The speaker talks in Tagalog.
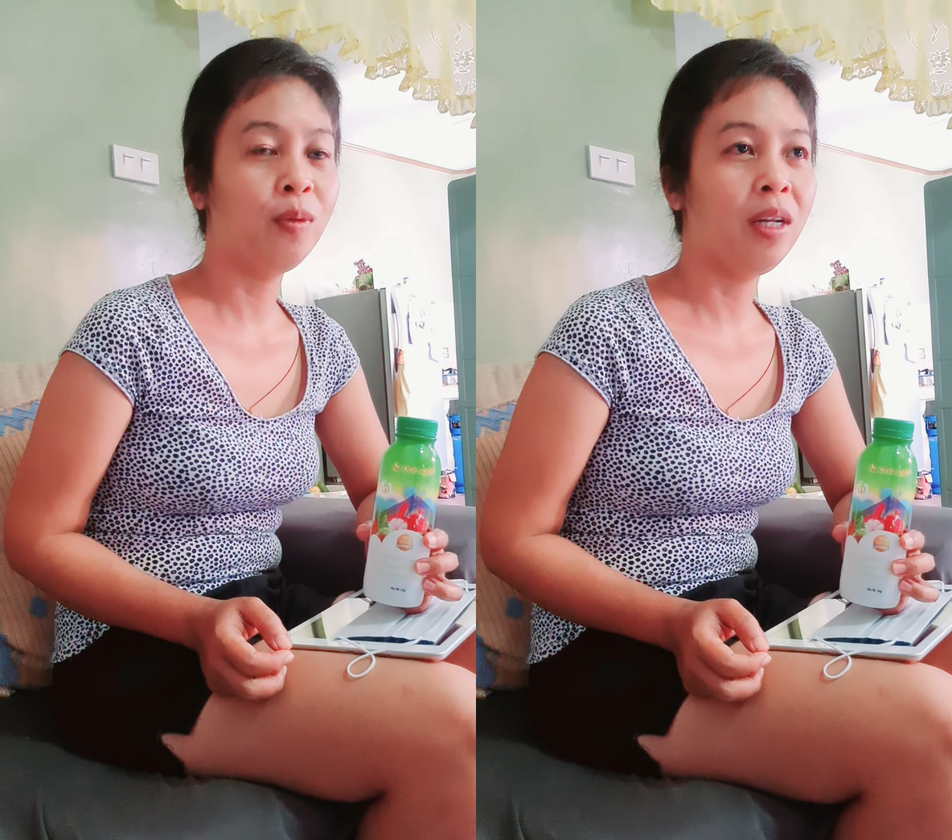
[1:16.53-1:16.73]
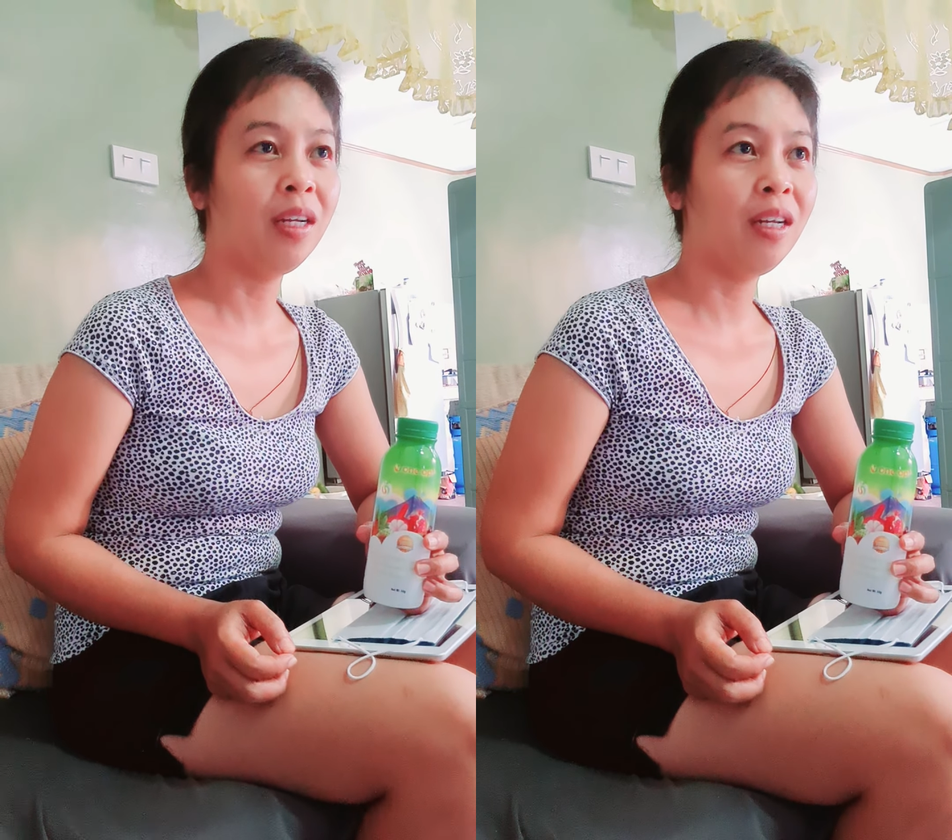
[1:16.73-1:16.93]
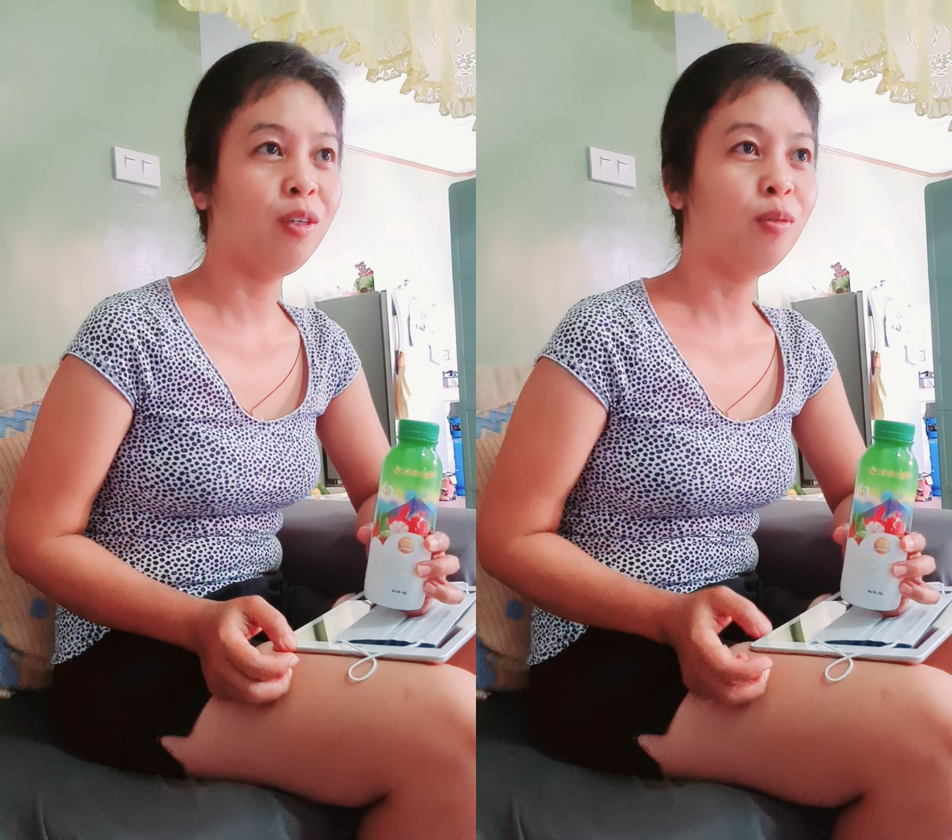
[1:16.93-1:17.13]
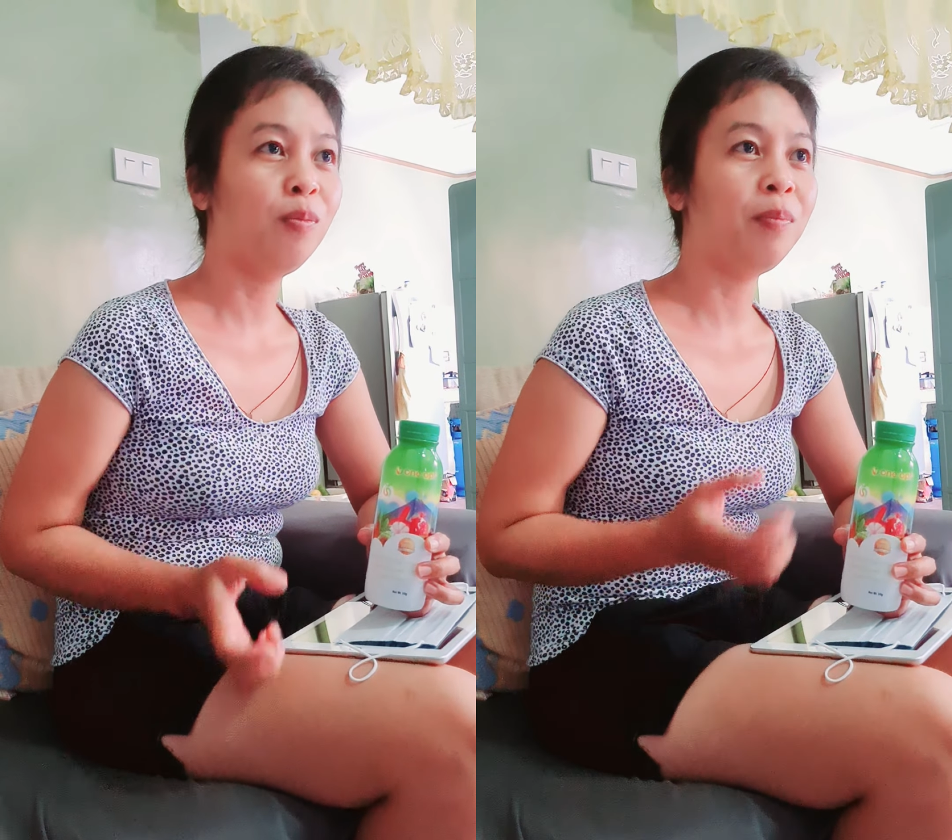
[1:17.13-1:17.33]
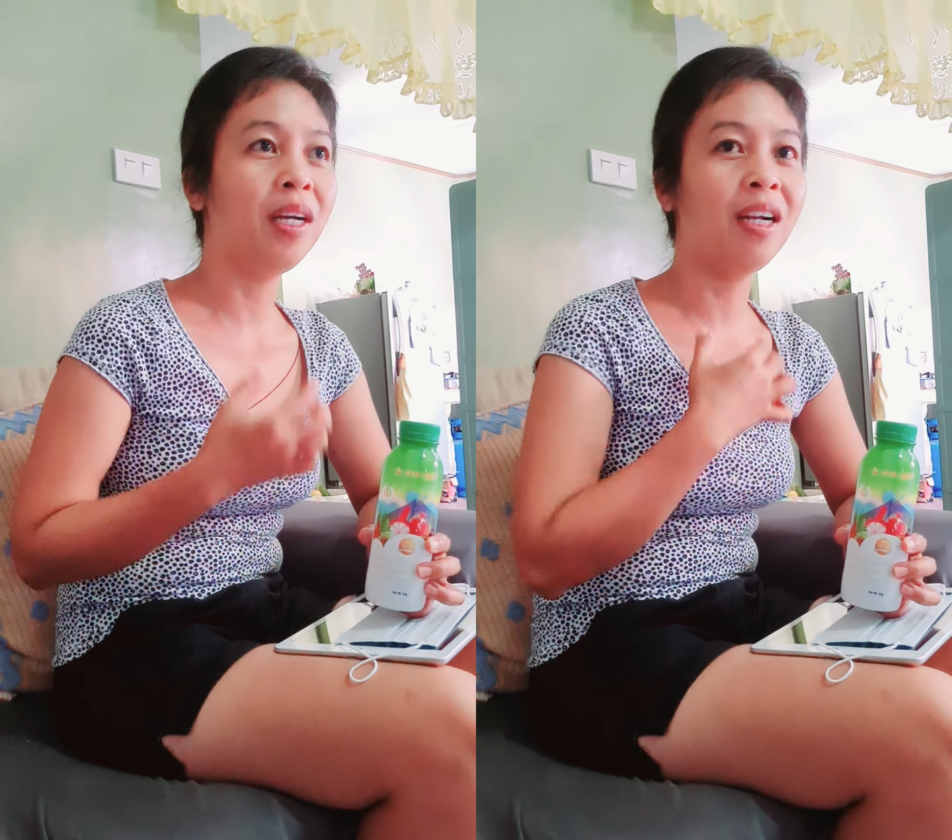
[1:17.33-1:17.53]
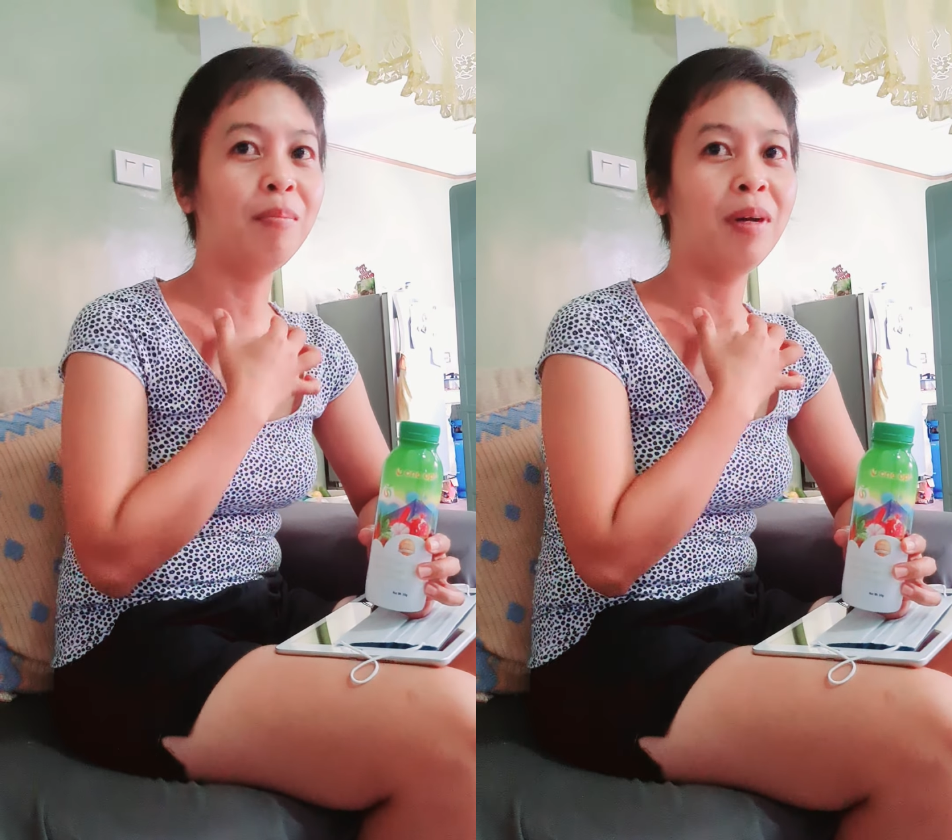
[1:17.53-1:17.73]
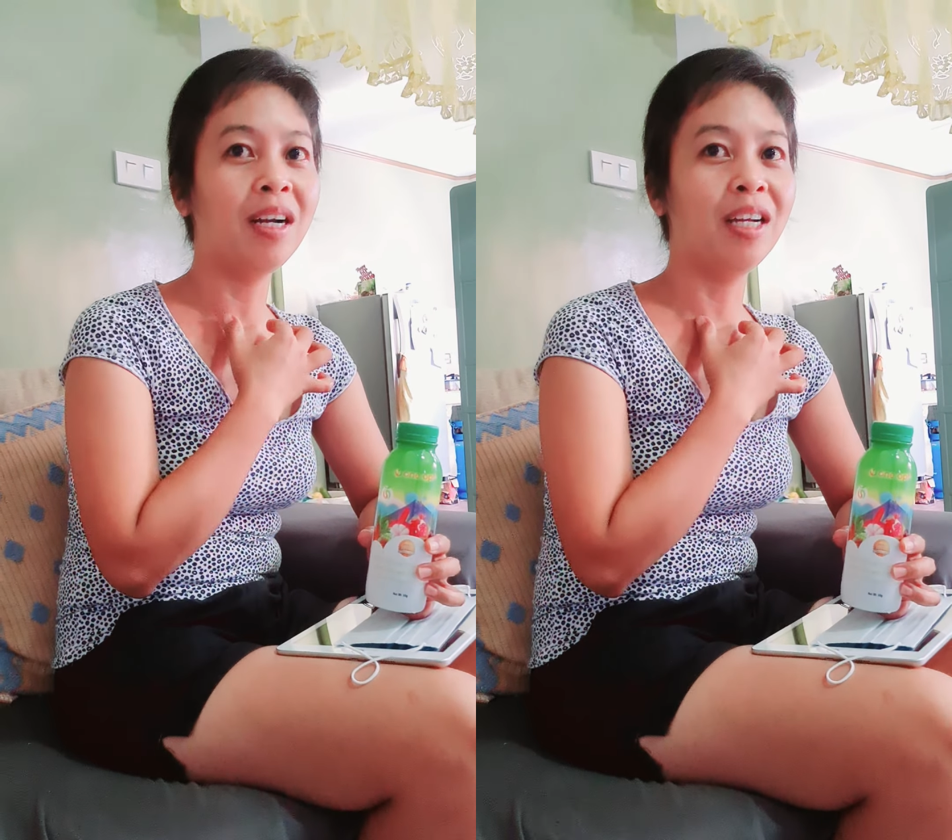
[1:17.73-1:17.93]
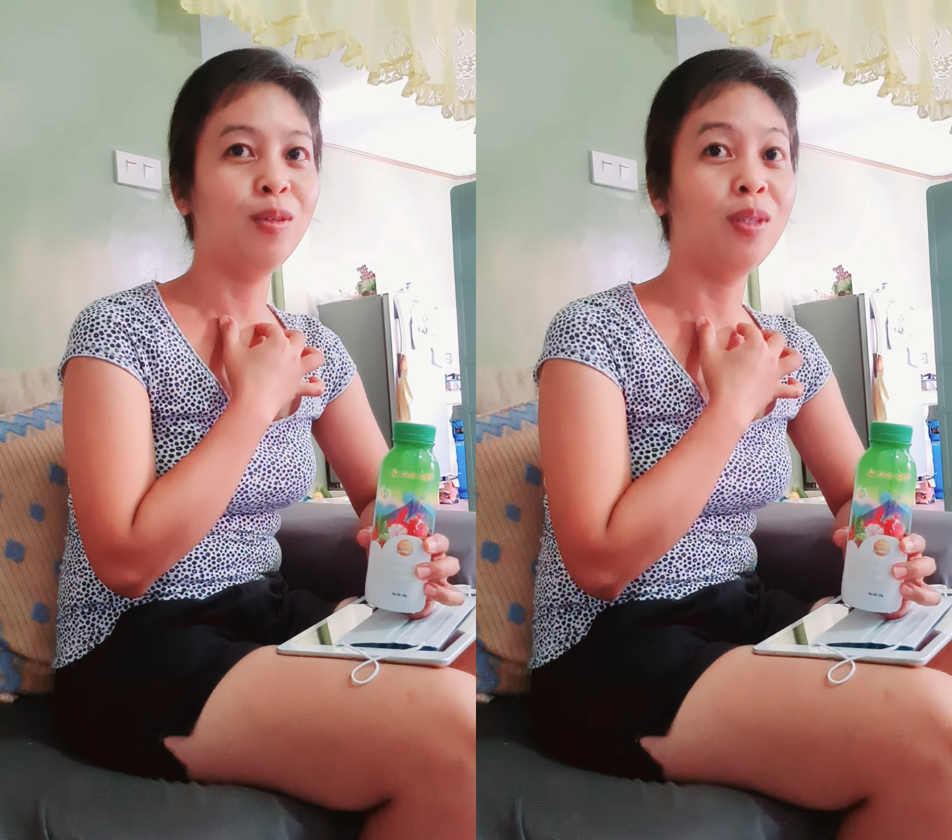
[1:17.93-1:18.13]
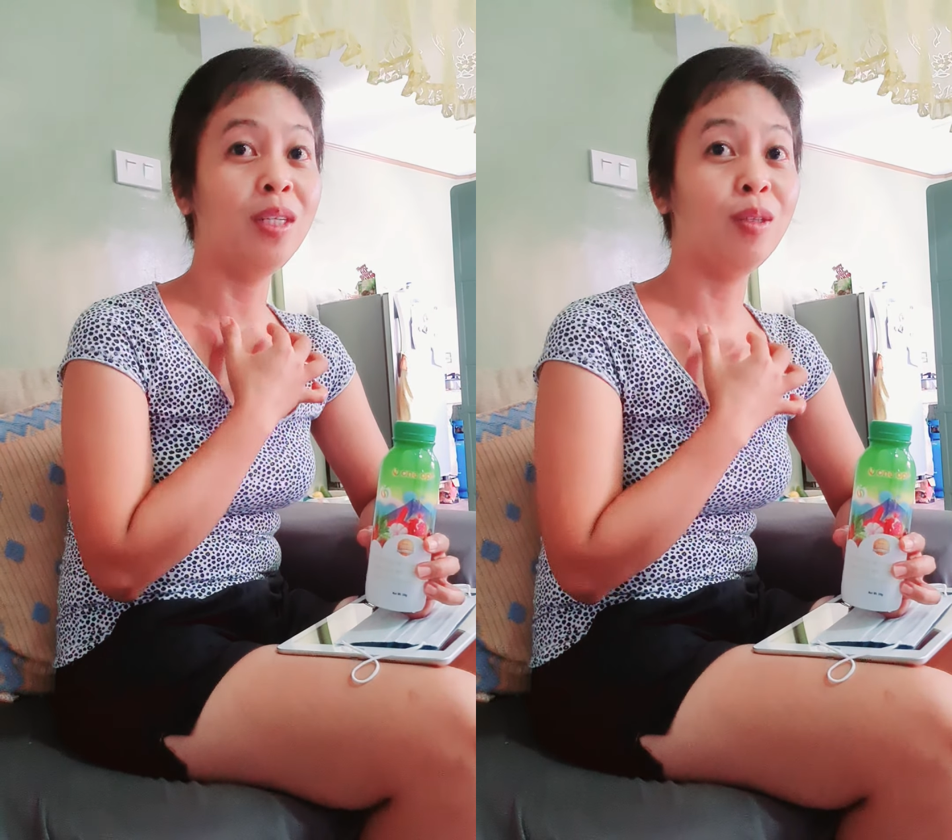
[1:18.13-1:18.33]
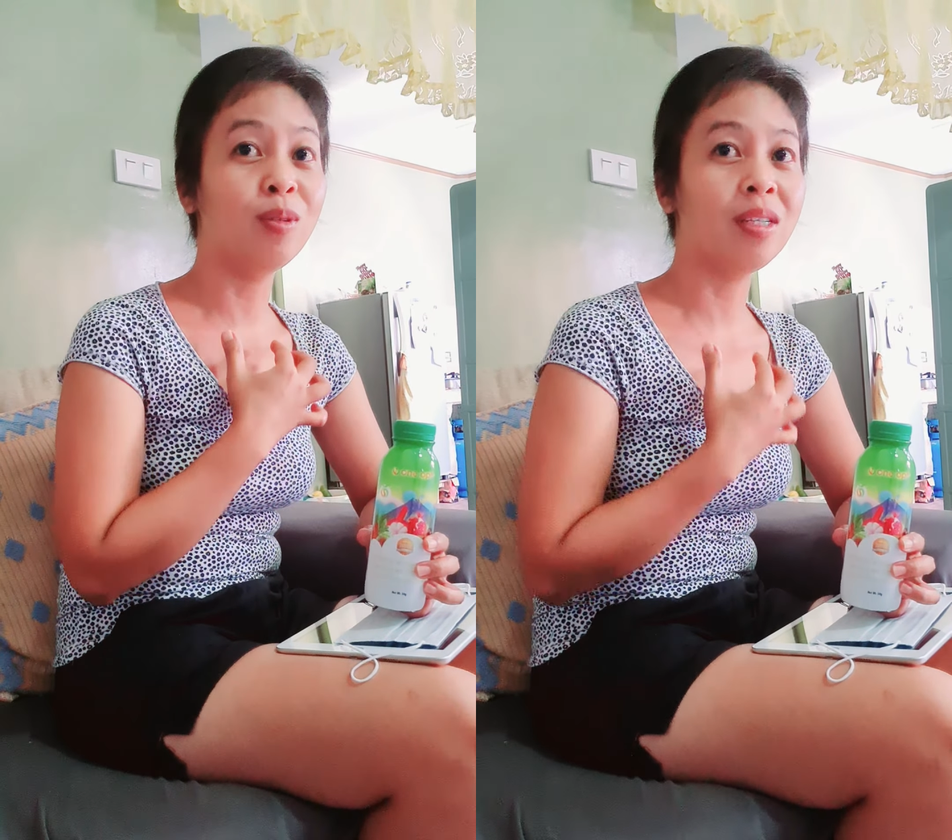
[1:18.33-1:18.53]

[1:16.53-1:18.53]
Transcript: Wala na yung parang barado dito